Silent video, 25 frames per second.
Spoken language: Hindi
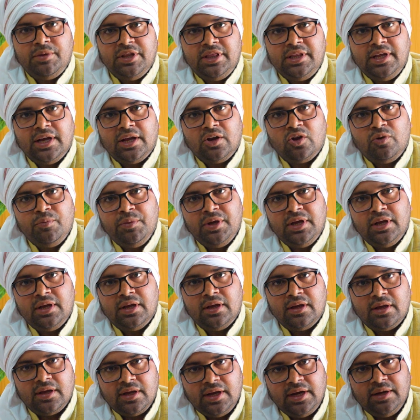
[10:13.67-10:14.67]
विद्यालयों
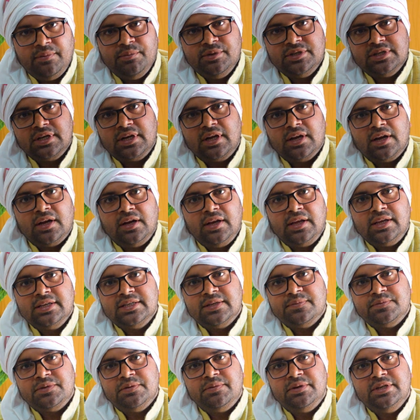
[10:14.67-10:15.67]
में एडमिशन कराने की
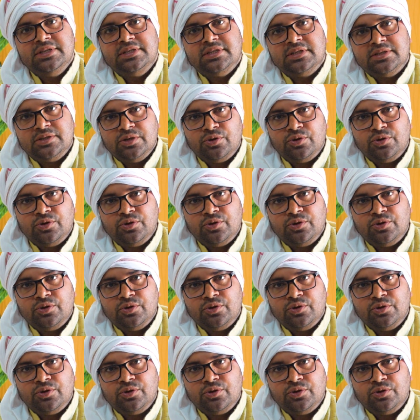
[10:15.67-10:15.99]
सबसे बड़ी